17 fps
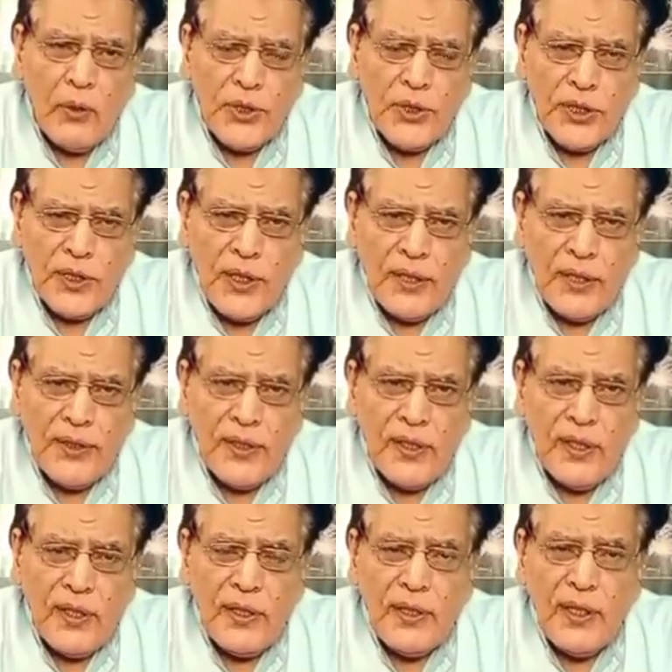कोशिश करती
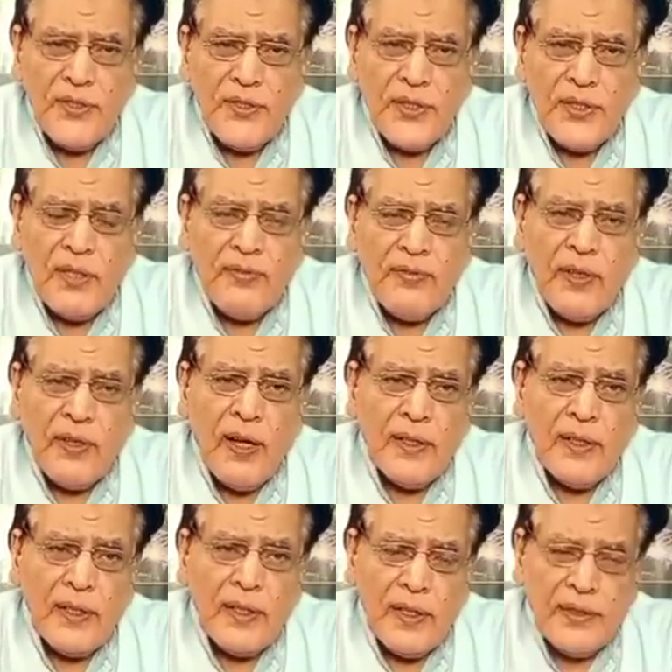रही कि इसने
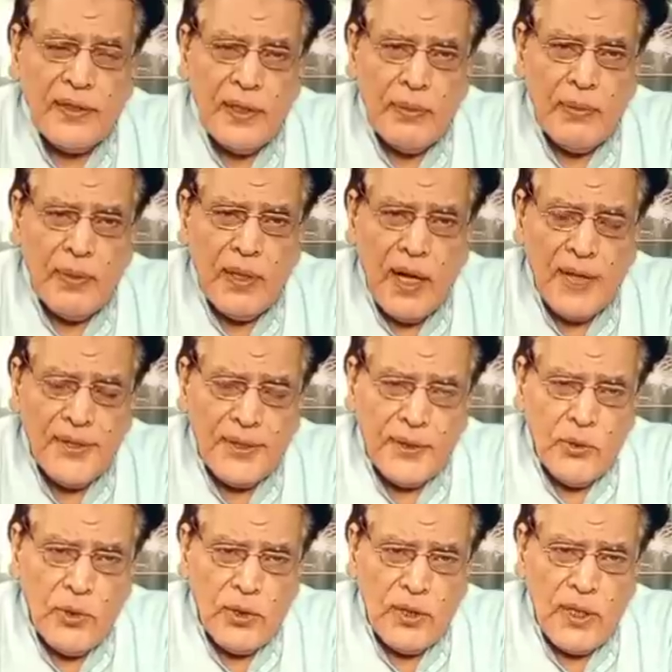फ़लाँ के कंधे पर हाथ
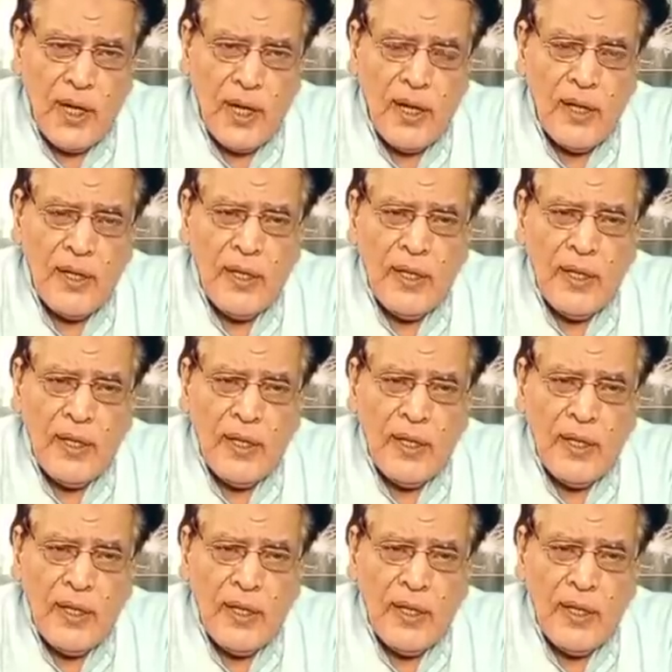क्यों रखा